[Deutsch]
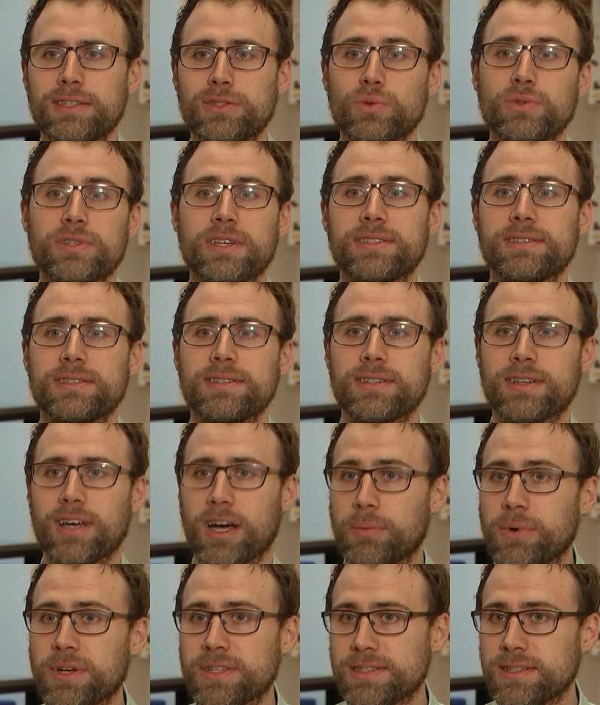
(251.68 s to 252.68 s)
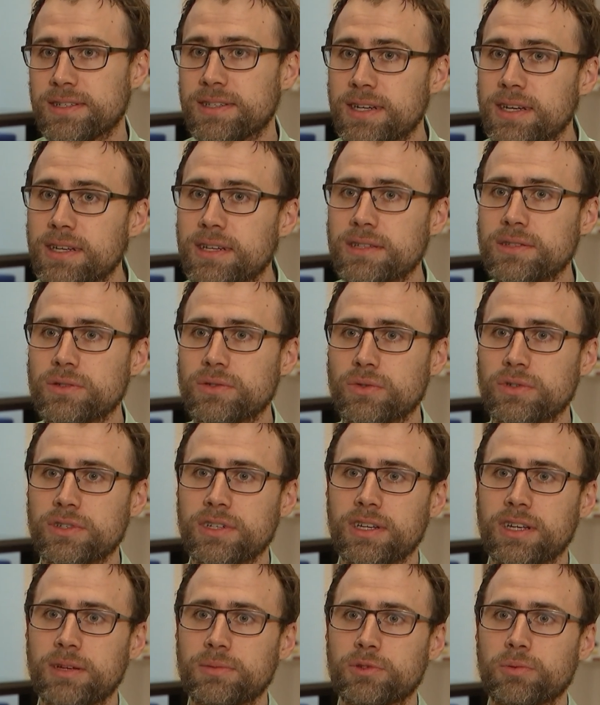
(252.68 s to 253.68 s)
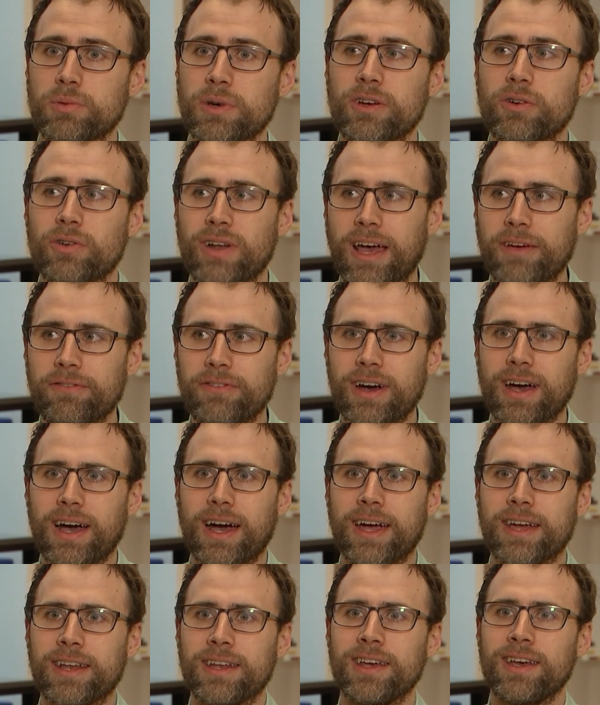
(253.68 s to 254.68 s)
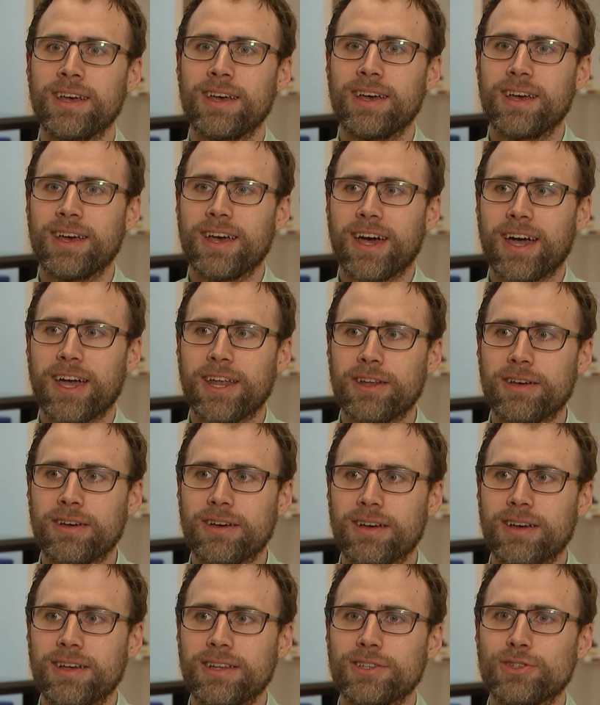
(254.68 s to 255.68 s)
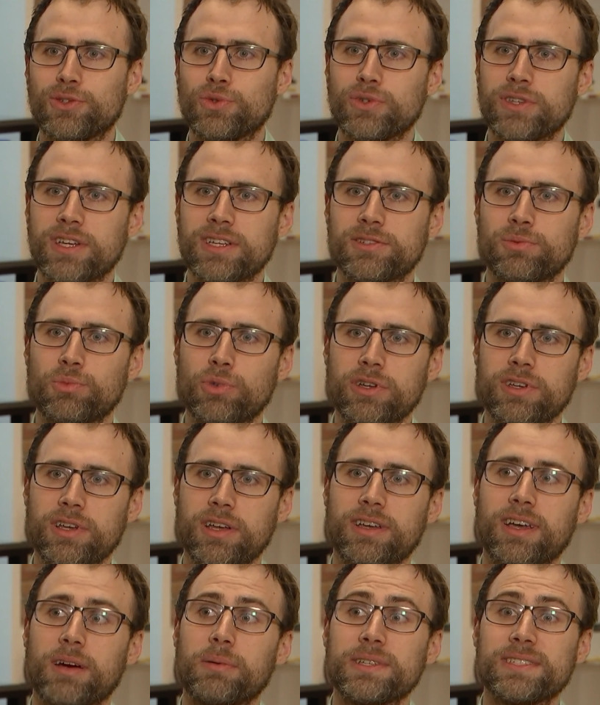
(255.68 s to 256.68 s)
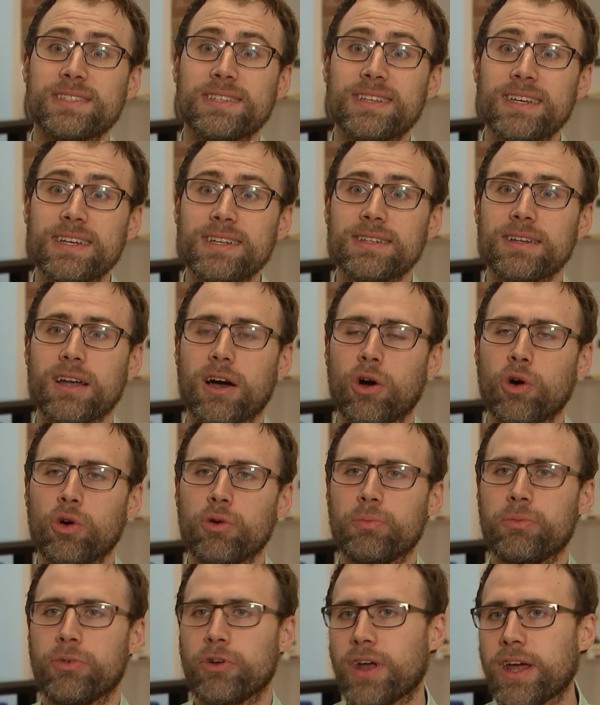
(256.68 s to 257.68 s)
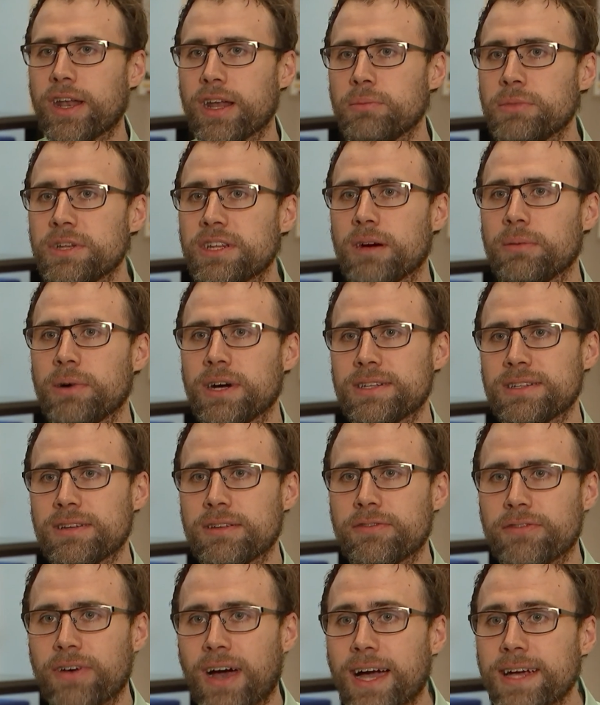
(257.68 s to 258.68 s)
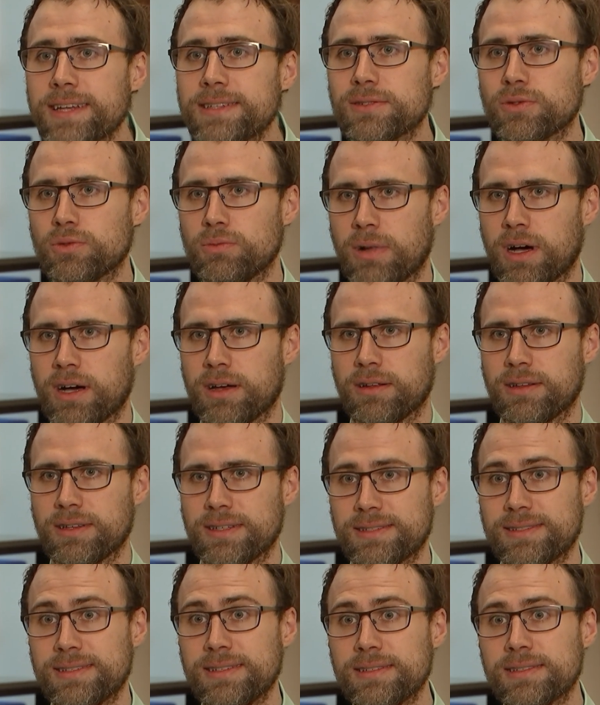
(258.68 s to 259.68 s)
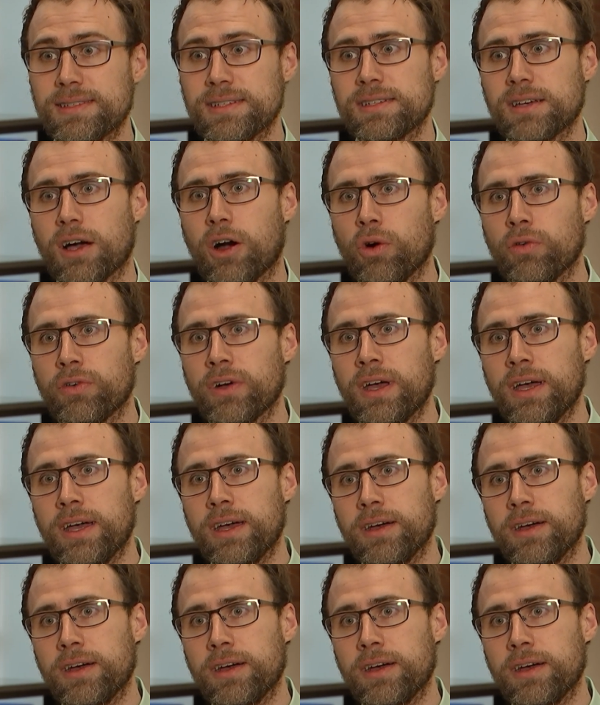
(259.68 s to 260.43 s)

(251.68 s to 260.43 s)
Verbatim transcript: zusätzliche Kapazität ins Unternehmen zu bringen und einfach ein, eine zusätzliche Möglichkeit, Kapazitäten auch von anderen Mitarbeitenden frei zu machen, dass sie sich auf,